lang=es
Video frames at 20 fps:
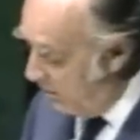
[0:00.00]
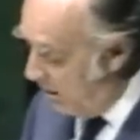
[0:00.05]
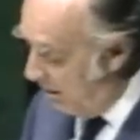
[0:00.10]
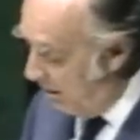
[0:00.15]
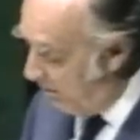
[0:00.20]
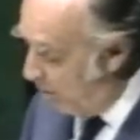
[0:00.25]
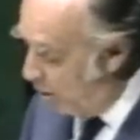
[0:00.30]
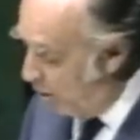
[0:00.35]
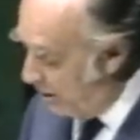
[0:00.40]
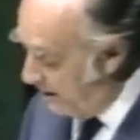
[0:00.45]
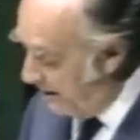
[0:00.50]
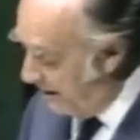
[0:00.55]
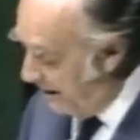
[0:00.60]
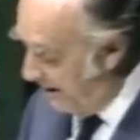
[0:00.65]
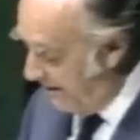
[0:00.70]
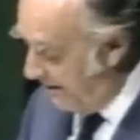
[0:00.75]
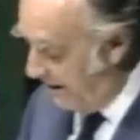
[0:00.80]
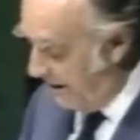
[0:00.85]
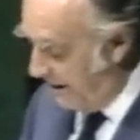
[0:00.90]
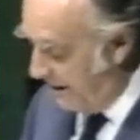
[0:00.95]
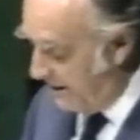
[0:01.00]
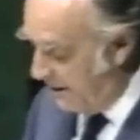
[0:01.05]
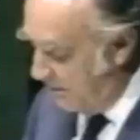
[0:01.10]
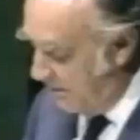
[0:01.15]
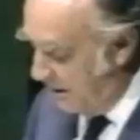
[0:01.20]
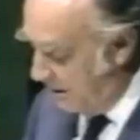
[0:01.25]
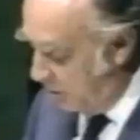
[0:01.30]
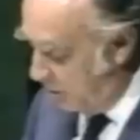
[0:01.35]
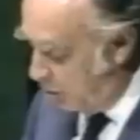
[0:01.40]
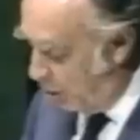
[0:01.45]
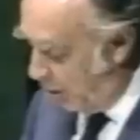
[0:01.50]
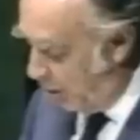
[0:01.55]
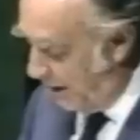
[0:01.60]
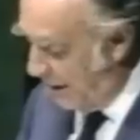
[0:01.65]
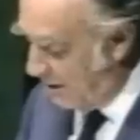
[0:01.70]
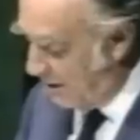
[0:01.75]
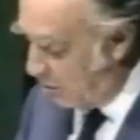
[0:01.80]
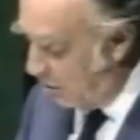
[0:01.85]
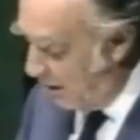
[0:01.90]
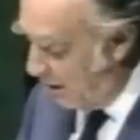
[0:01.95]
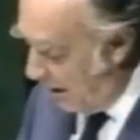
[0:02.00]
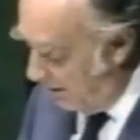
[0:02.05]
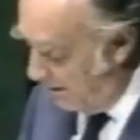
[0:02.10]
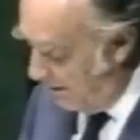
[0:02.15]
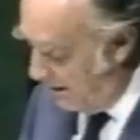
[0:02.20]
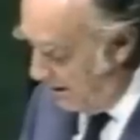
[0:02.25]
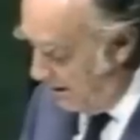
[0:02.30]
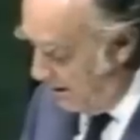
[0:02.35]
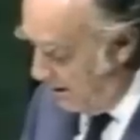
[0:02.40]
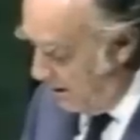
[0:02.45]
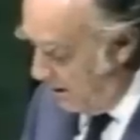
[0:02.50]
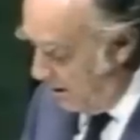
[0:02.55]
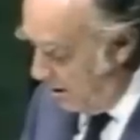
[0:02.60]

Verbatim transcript: una política de crecimiento razonable